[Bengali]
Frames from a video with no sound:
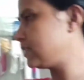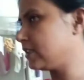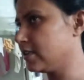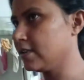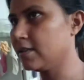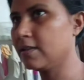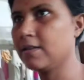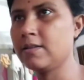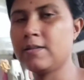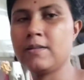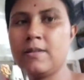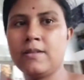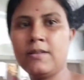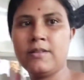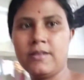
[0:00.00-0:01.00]
গেছে হ্যাঁ
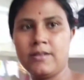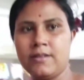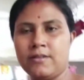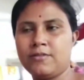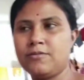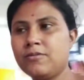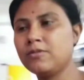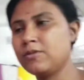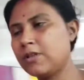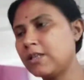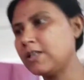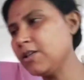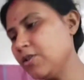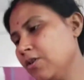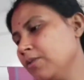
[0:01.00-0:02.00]

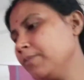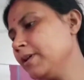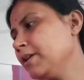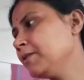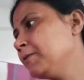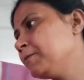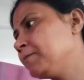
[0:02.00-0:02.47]
গোছাতে হবে